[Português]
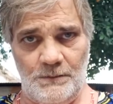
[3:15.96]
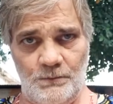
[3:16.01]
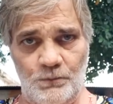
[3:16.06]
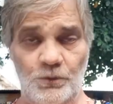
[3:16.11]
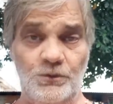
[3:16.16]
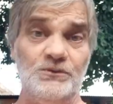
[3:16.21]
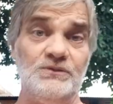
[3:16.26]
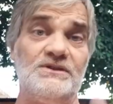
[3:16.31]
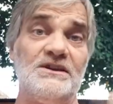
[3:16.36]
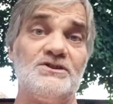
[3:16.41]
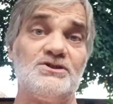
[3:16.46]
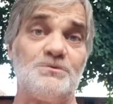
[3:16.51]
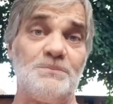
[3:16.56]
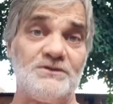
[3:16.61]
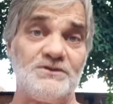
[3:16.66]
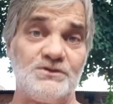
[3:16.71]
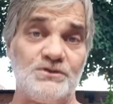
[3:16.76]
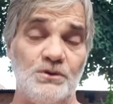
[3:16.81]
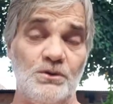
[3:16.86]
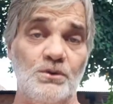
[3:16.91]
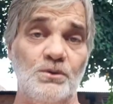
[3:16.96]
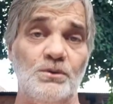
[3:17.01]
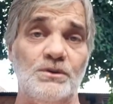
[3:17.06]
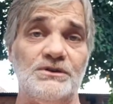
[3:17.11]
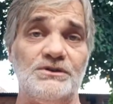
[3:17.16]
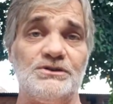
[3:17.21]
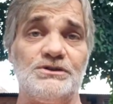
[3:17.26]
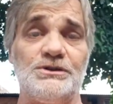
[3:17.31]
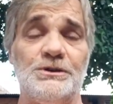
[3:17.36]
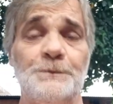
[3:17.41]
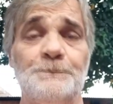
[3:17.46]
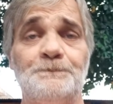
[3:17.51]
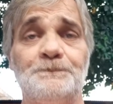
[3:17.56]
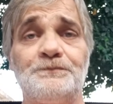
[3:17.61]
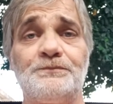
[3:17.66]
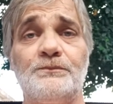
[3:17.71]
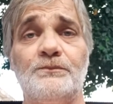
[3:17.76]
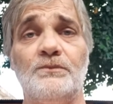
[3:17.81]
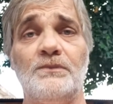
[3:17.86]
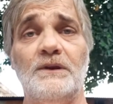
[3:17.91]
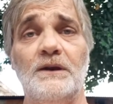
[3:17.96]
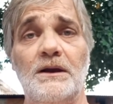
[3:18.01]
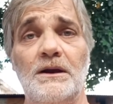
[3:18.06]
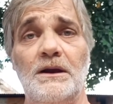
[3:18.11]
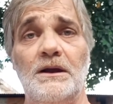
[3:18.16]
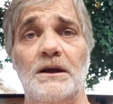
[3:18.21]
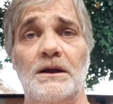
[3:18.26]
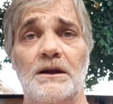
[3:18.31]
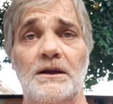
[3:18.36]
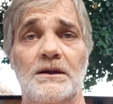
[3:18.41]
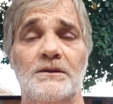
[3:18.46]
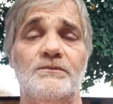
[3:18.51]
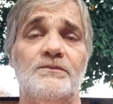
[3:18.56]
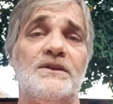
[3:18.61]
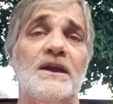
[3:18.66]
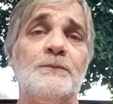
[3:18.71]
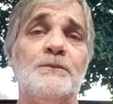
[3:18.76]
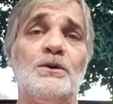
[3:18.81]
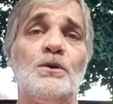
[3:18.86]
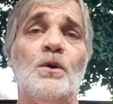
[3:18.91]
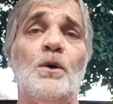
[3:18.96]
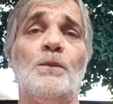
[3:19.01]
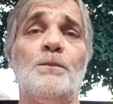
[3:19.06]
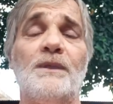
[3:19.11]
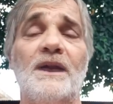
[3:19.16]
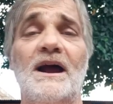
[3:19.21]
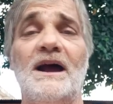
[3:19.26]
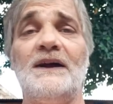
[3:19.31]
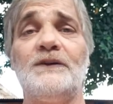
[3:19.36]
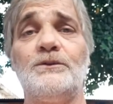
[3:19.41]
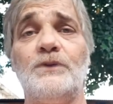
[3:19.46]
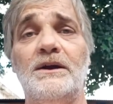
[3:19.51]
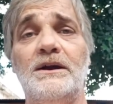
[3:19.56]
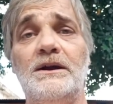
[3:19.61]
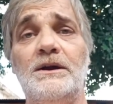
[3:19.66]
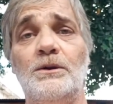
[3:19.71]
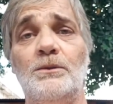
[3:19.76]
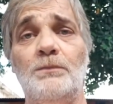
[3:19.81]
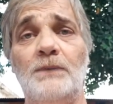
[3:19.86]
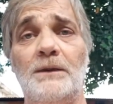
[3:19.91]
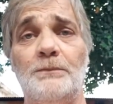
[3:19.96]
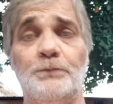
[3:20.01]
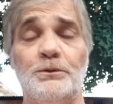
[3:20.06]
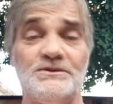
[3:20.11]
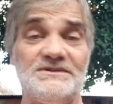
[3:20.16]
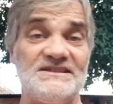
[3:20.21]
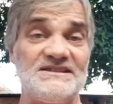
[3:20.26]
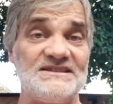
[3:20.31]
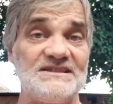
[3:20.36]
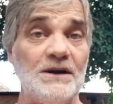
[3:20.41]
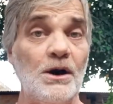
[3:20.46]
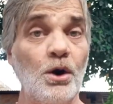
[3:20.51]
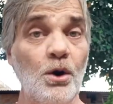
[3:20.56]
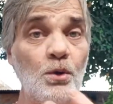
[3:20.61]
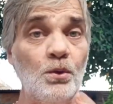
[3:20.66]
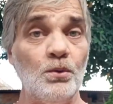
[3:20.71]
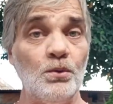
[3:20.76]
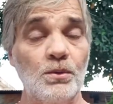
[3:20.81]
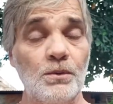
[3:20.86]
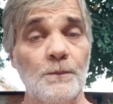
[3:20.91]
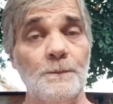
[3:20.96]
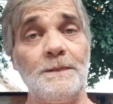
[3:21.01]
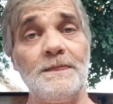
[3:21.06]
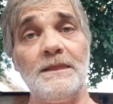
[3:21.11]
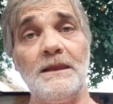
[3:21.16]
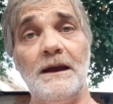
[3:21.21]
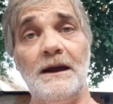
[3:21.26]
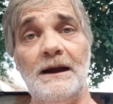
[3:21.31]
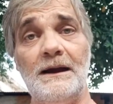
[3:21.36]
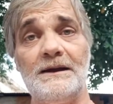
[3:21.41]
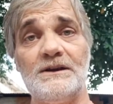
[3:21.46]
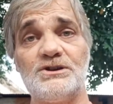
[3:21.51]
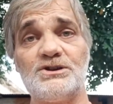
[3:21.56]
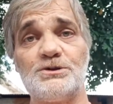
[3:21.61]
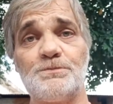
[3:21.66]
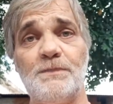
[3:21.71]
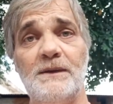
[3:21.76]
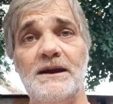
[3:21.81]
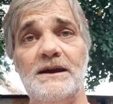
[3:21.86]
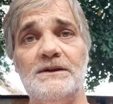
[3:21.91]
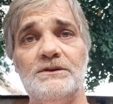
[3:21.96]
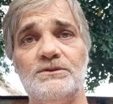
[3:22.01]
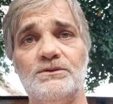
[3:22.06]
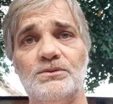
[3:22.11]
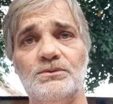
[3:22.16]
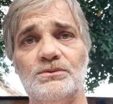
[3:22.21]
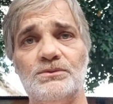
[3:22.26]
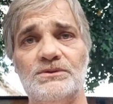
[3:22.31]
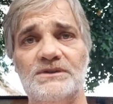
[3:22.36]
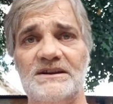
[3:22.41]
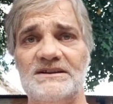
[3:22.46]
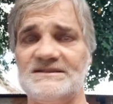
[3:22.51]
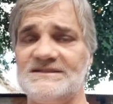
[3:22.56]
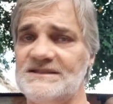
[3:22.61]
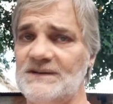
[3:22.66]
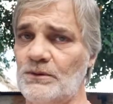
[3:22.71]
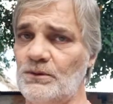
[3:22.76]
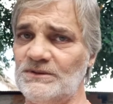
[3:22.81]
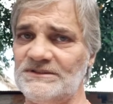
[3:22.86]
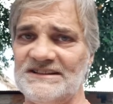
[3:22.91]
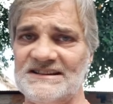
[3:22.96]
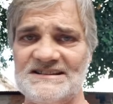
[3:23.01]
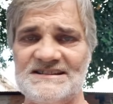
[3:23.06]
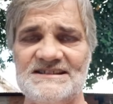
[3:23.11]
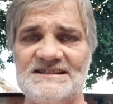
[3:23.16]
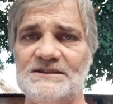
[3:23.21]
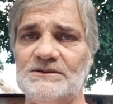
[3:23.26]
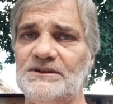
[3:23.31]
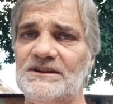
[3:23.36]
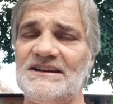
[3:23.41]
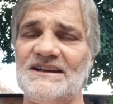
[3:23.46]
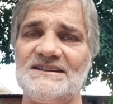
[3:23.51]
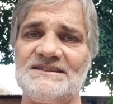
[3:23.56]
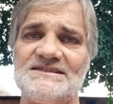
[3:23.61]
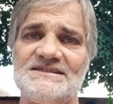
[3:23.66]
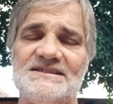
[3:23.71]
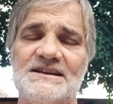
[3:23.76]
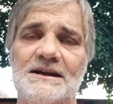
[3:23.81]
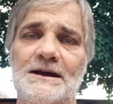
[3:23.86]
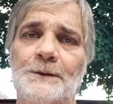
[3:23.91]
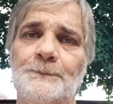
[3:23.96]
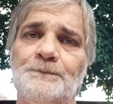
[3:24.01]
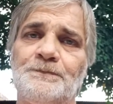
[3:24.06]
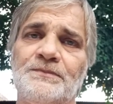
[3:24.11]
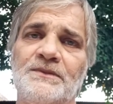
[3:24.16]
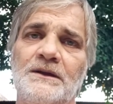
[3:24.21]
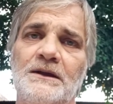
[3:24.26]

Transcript: Muitas pessoas têm me cobrado aí uma posição a respeito desse acontecido e dessa,